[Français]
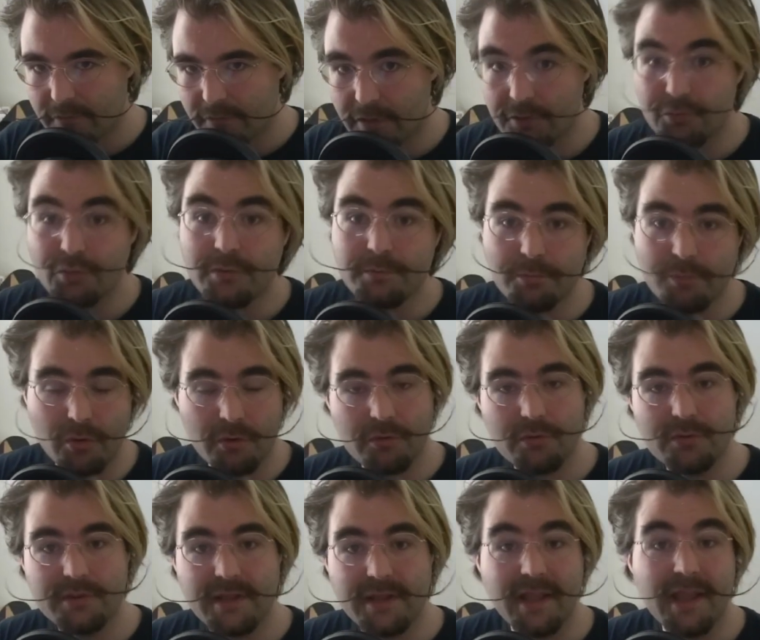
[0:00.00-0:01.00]
Ensuite, pour le
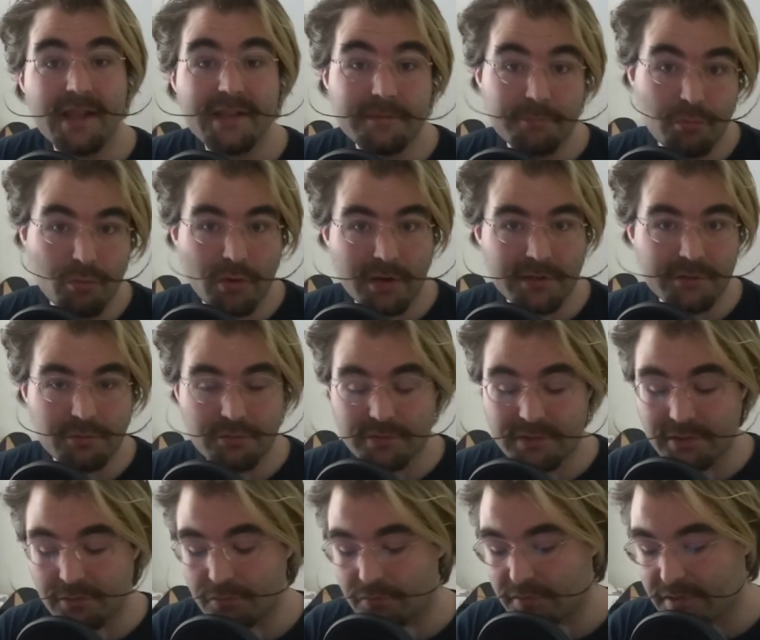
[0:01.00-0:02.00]
côté exploration
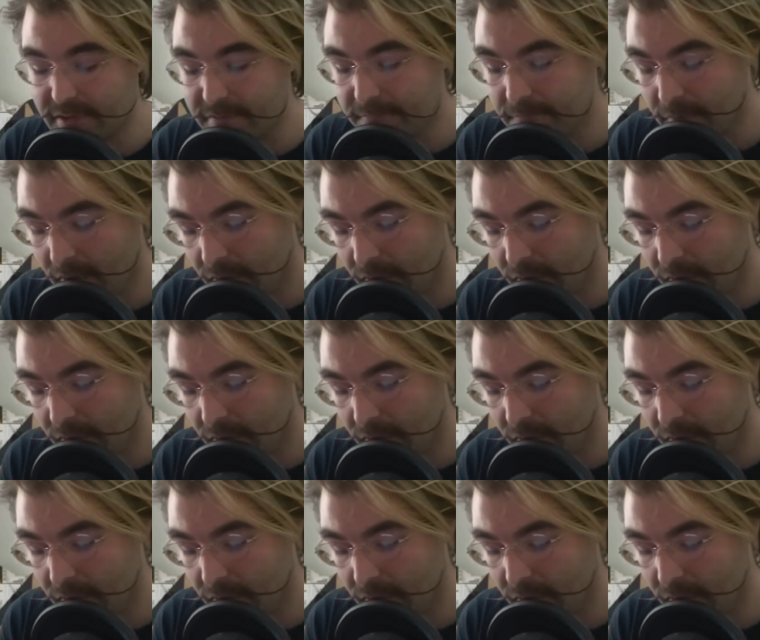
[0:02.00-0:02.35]
des données,